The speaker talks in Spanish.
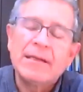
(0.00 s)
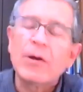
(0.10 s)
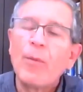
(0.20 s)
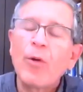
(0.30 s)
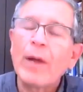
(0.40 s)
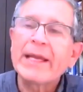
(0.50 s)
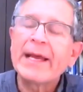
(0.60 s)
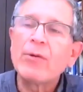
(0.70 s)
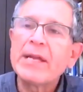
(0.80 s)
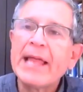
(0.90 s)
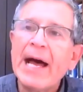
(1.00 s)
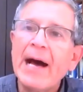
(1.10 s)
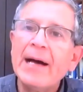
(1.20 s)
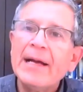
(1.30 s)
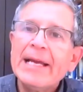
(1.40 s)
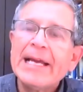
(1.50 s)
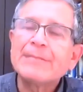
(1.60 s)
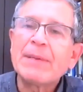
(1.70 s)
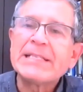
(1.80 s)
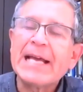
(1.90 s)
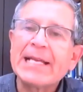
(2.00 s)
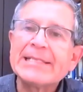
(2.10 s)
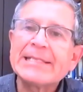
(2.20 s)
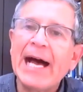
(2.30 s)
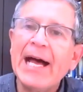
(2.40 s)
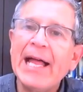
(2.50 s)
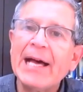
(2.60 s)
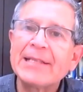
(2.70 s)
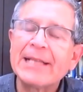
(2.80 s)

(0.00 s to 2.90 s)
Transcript: como cualquier unidad especializada